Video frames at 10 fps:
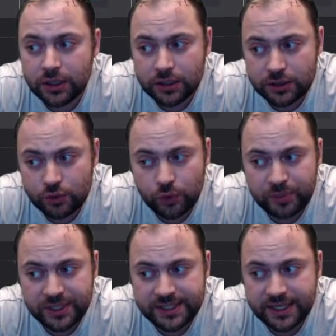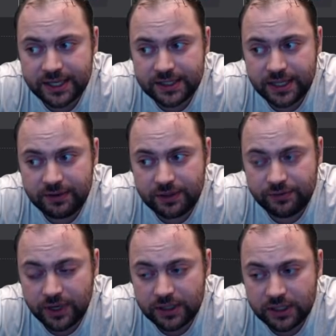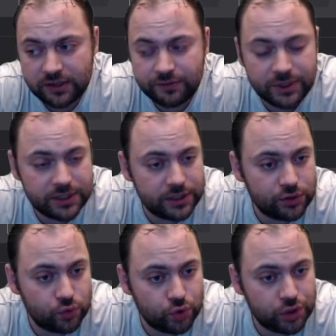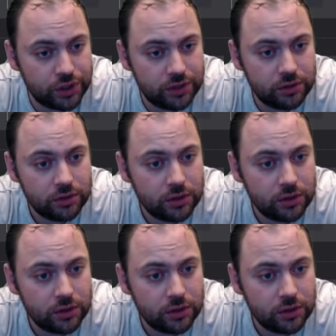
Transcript: 159 ватт, это вместе с тушкой,